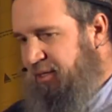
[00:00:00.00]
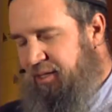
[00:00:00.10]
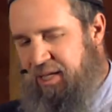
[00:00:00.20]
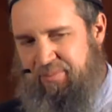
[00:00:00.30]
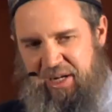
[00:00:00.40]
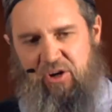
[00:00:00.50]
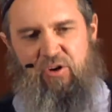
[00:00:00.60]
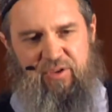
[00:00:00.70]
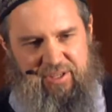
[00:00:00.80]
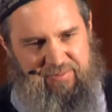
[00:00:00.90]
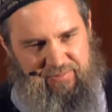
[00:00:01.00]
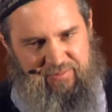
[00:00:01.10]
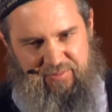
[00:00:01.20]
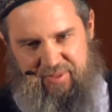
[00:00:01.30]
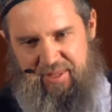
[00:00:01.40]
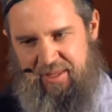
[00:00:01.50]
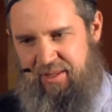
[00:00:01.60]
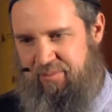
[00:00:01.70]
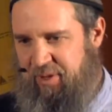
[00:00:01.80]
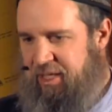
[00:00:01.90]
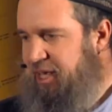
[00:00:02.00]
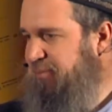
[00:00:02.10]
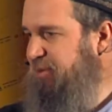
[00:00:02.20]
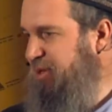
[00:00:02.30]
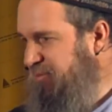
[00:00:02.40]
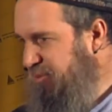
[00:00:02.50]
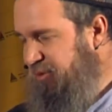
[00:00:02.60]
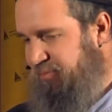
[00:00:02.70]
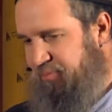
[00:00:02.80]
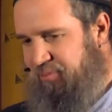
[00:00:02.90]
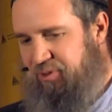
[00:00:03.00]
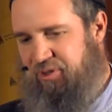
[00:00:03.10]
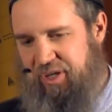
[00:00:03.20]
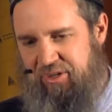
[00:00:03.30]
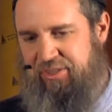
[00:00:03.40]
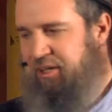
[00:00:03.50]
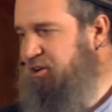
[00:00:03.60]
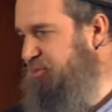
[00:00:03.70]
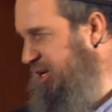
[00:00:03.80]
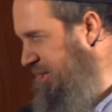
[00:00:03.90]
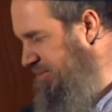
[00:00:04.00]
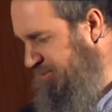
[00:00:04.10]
Y apenas lo vi, me dije a mí mismo, yo quiero ser como él.